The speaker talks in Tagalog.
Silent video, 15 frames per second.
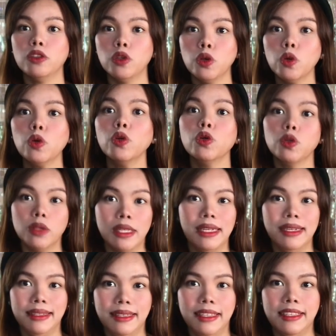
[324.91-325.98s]
yung
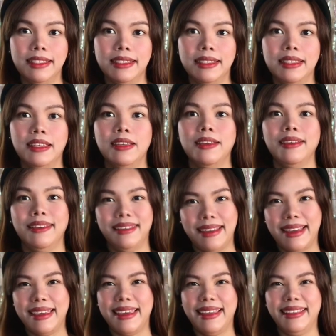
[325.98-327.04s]
utilities.
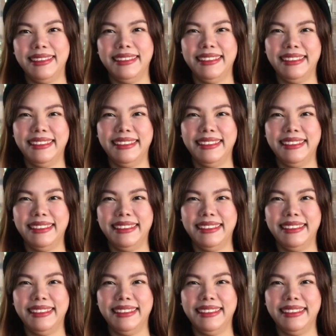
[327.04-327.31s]
Ayan.